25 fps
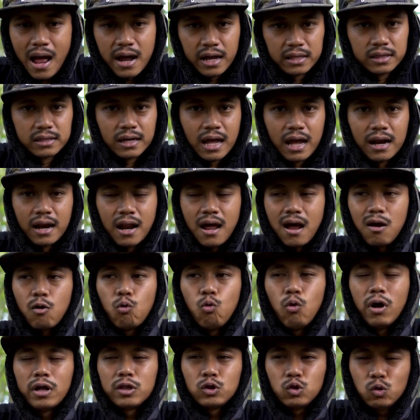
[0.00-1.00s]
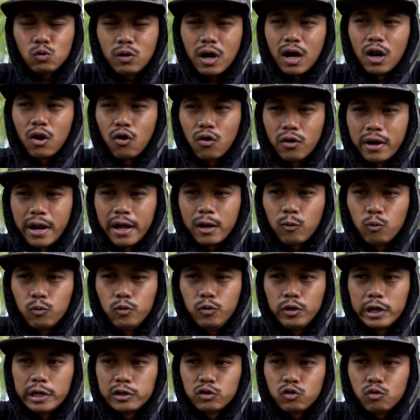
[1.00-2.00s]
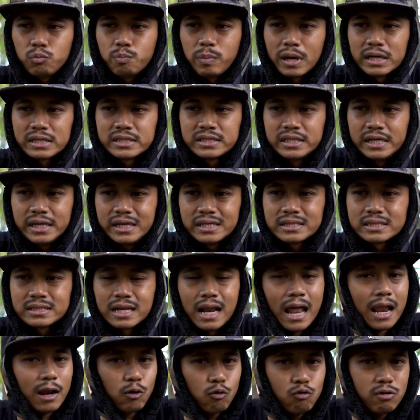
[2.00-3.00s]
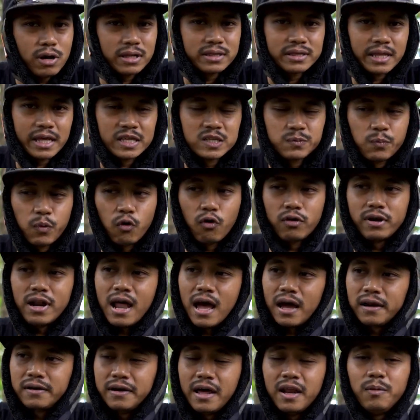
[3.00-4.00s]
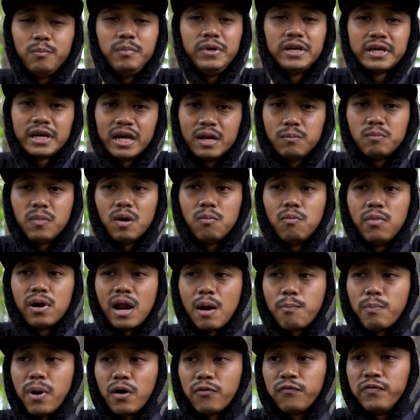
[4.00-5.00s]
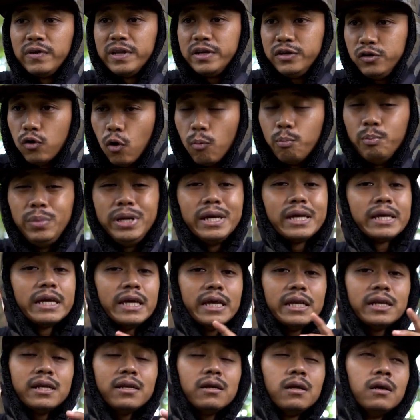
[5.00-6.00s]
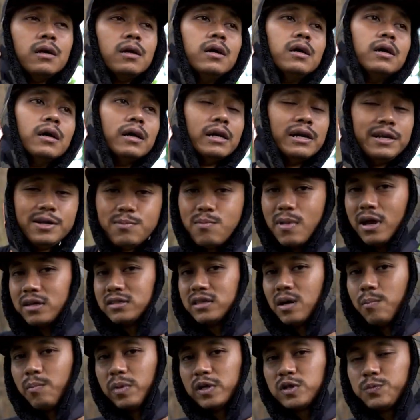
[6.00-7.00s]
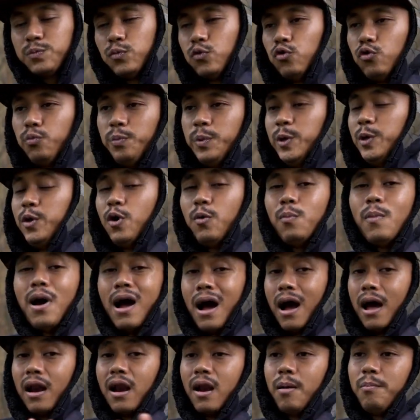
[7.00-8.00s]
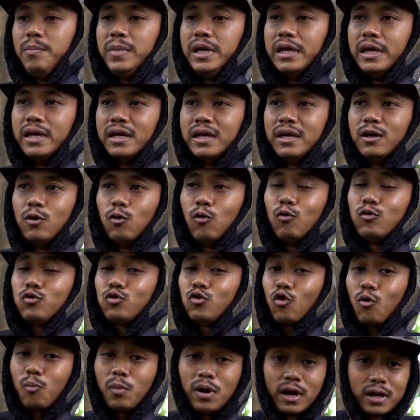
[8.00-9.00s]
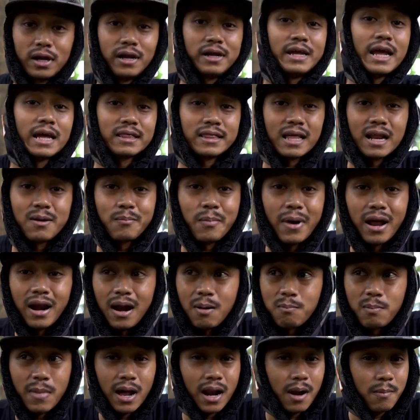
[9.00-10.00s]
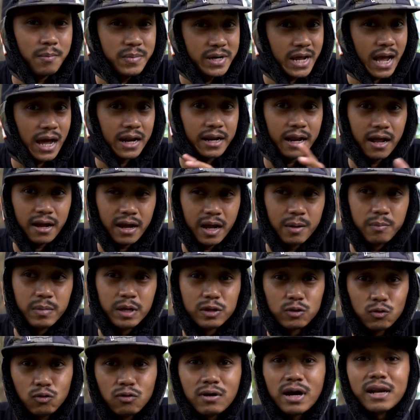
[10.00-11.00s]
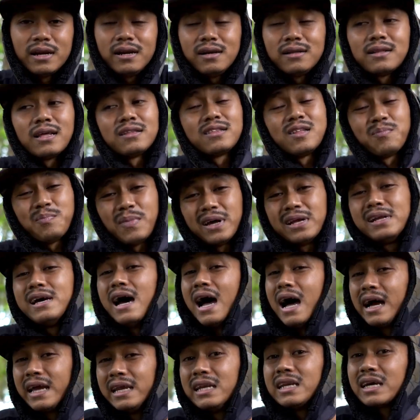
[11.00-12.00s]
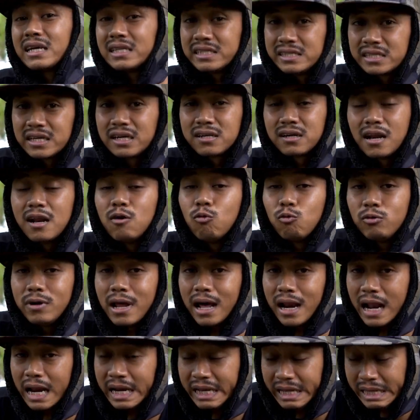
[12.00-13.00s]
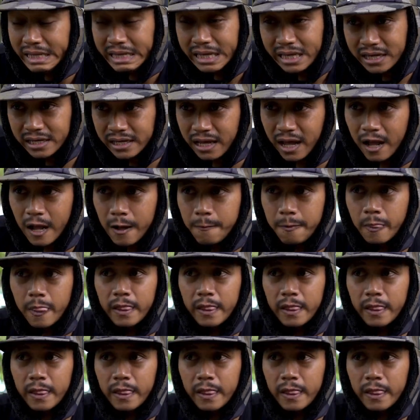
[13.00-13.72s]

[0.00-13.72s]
banget, karena gua tuh kalau naik gunung itu pasti selalu ngetes produk dan bikin beberapa video, bikin 5-10 video bahkan lebih untuk berkegiatan malam-malam di area camp itu kan tetap ada angin kencang dan udara dingin ya.